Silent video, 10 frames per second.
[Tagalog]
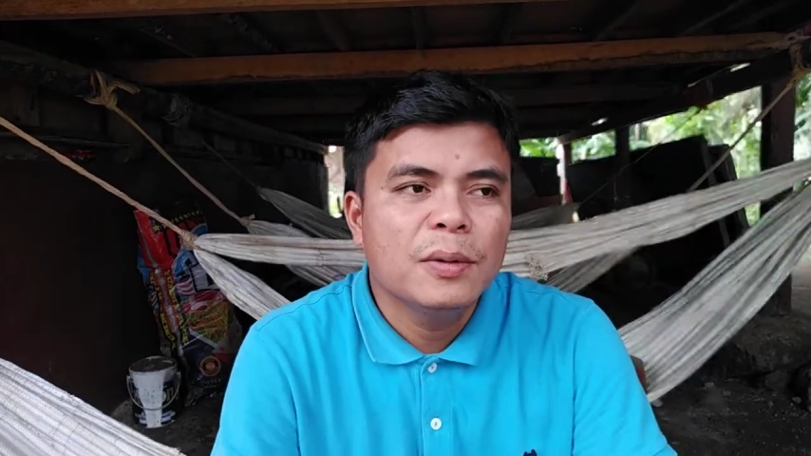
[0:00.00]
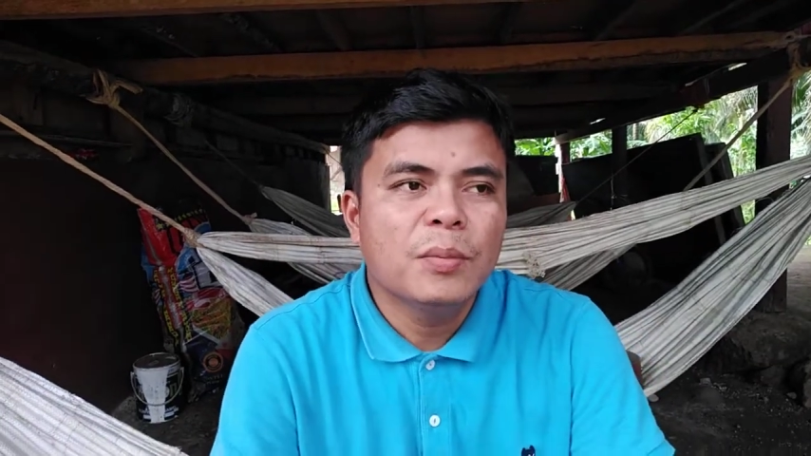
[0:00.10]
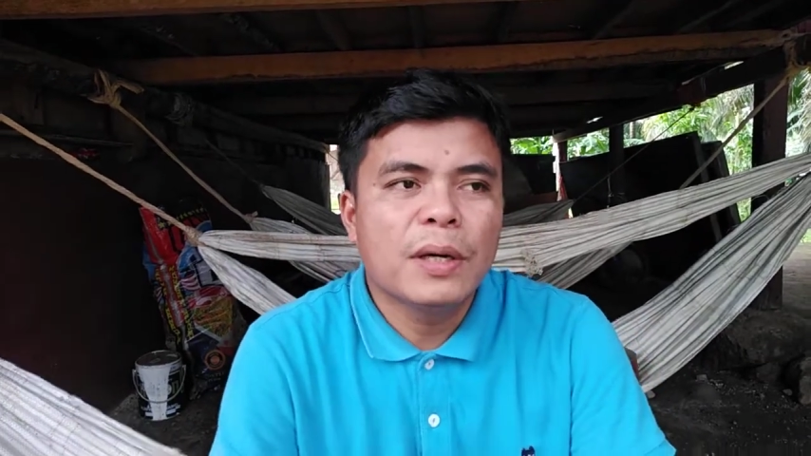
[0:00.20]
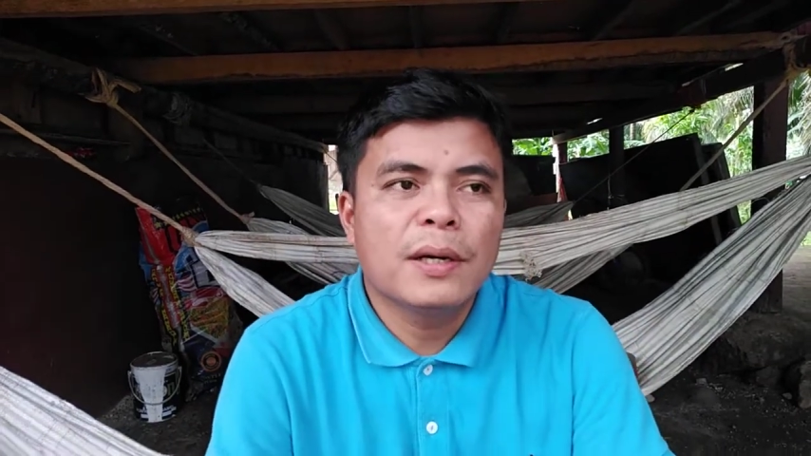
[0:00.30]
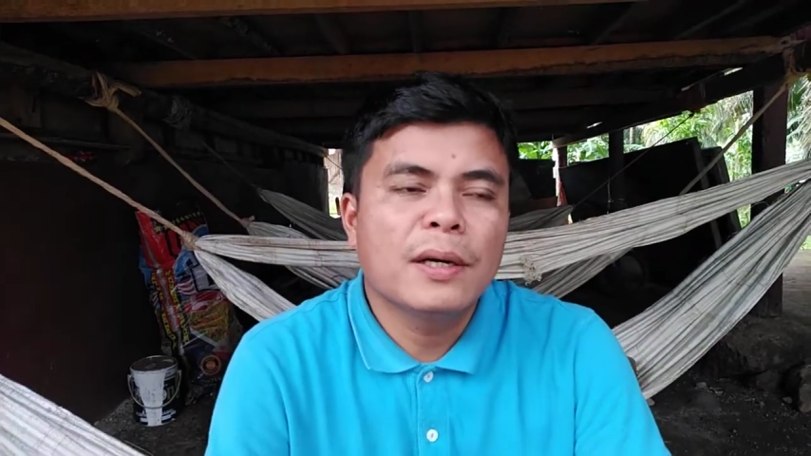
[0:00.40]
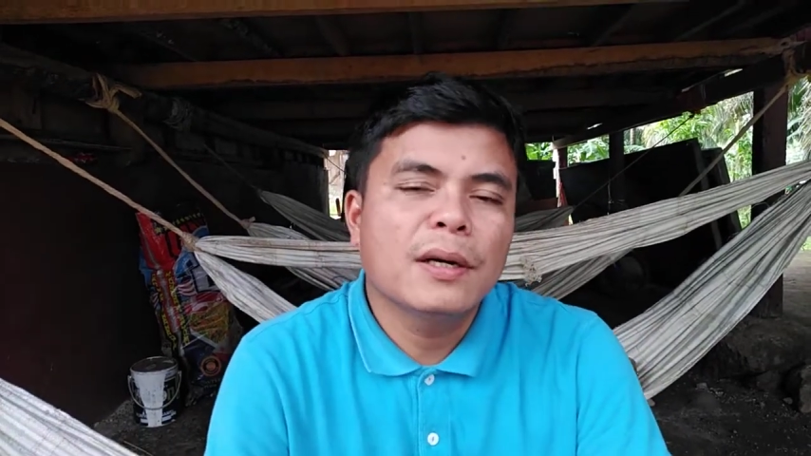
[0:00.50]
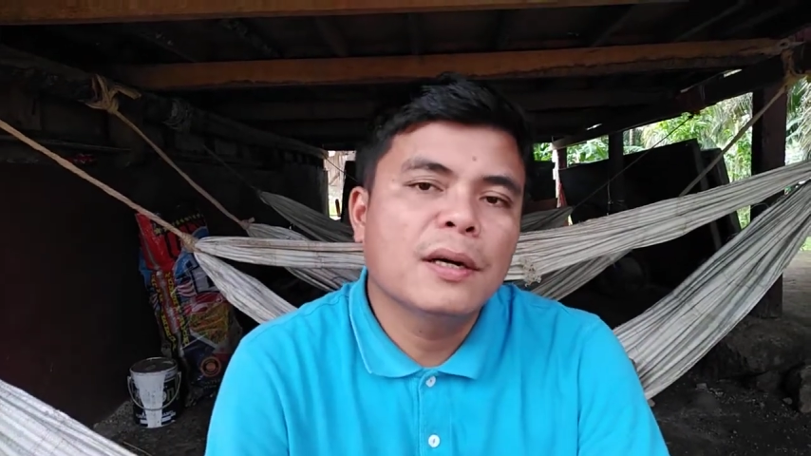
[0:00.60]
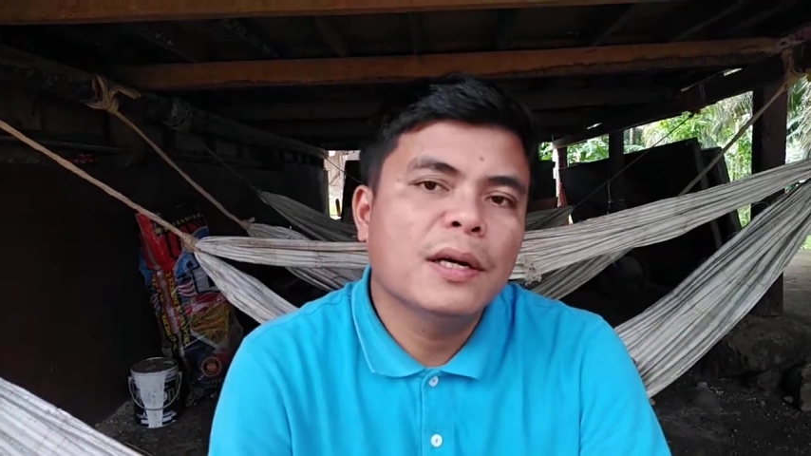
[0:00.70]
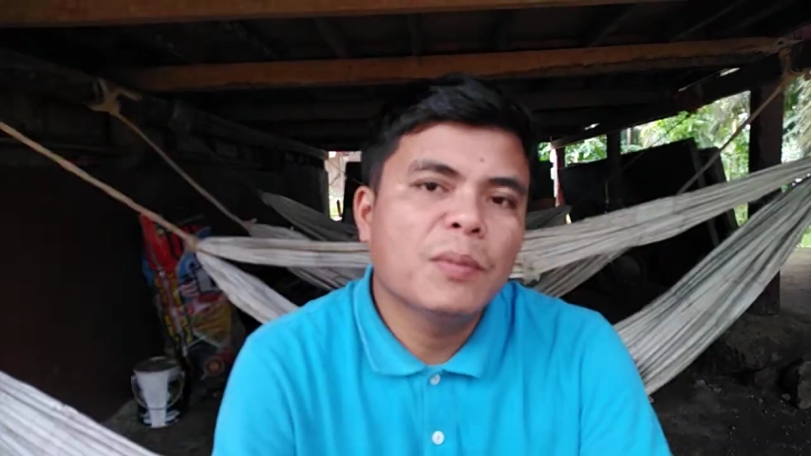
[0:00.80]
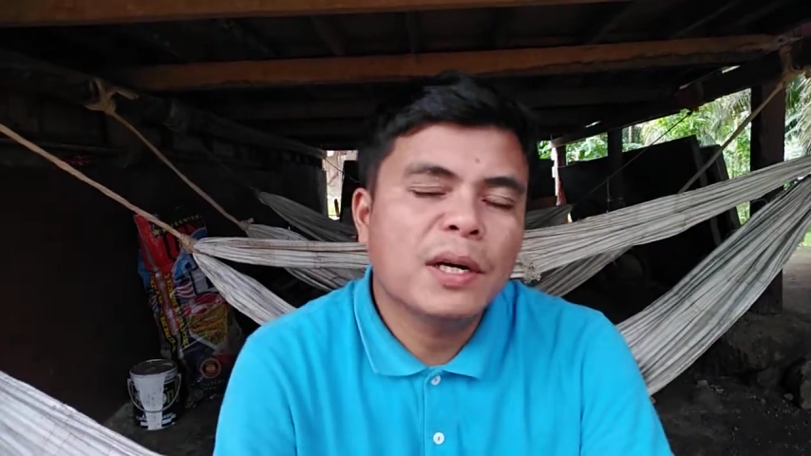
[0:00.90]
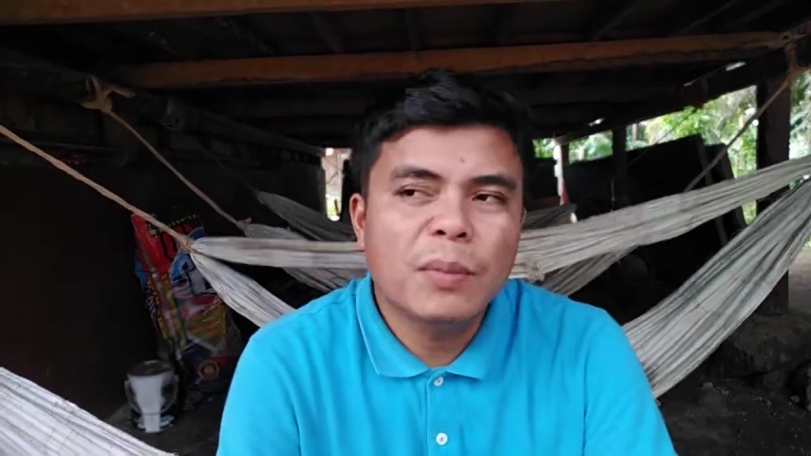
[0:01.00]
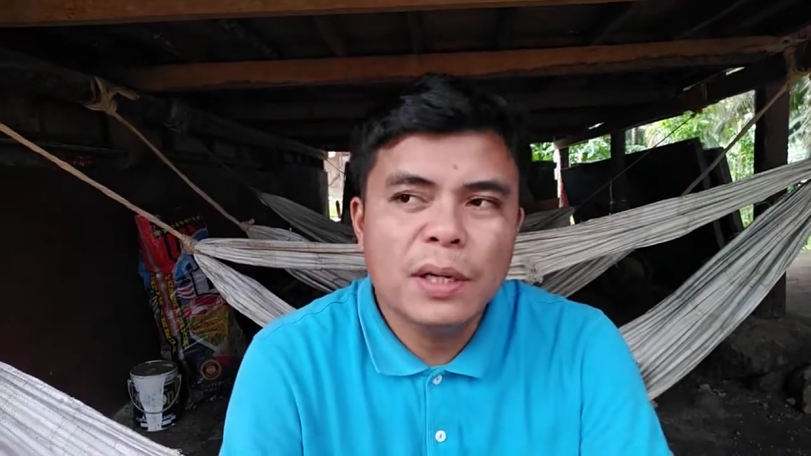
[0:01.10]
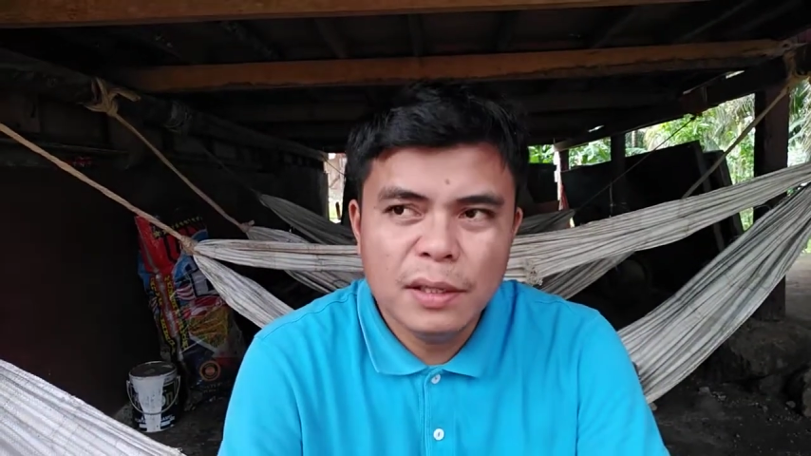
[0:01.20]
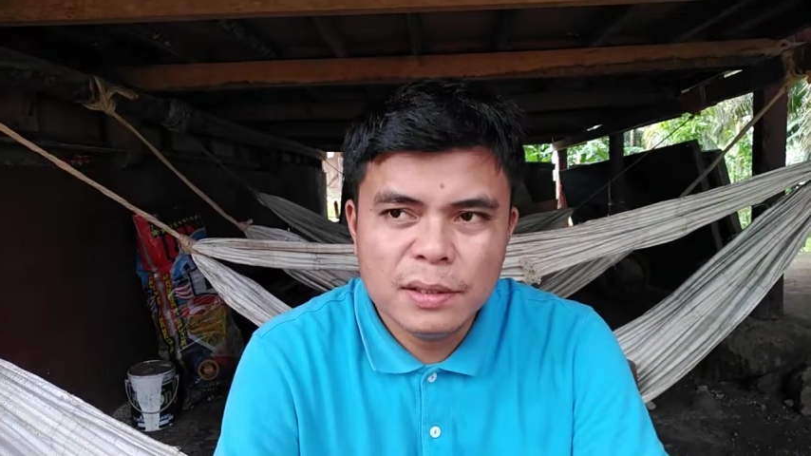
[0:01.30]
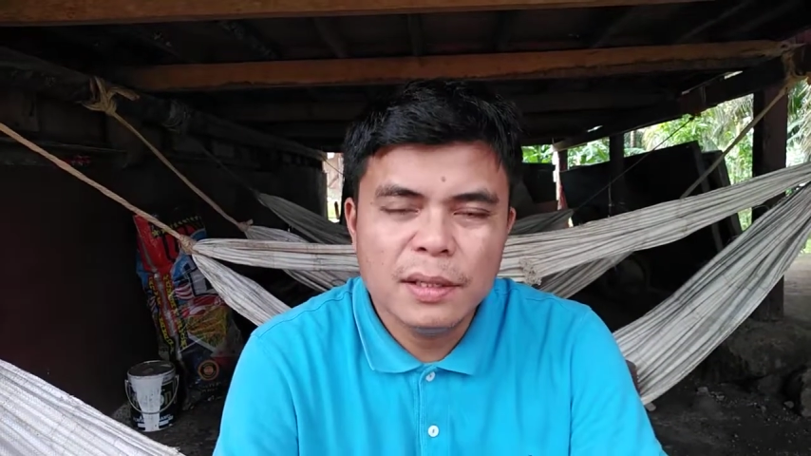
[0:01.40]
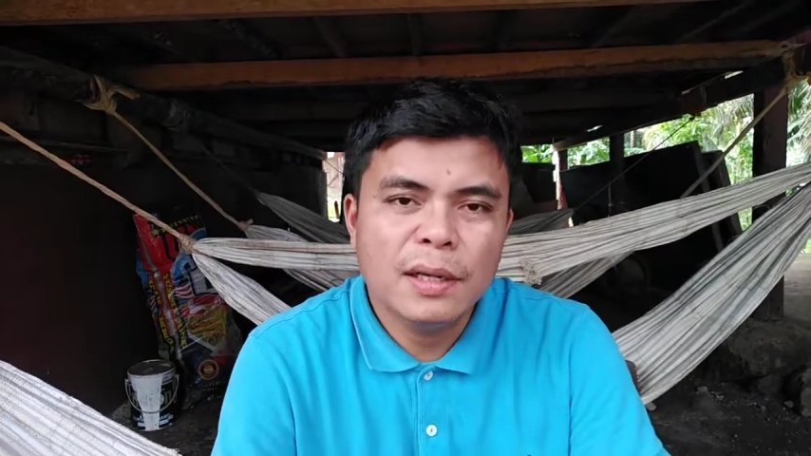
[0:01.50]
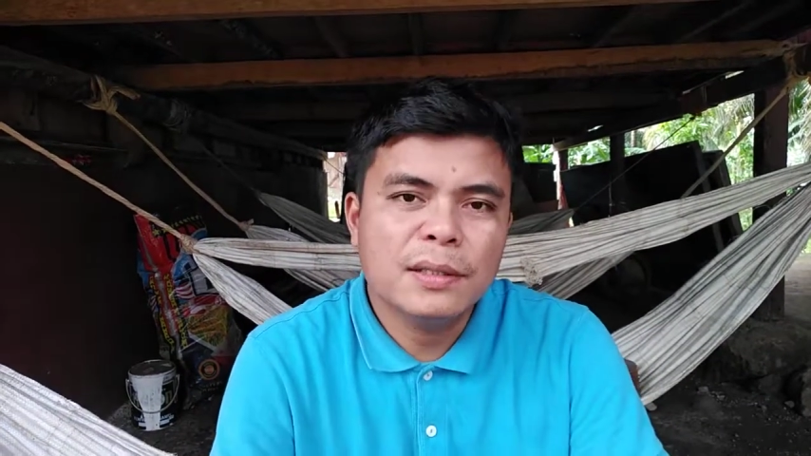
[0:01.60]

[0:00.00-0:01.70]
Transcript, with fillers: para nga makabalik sila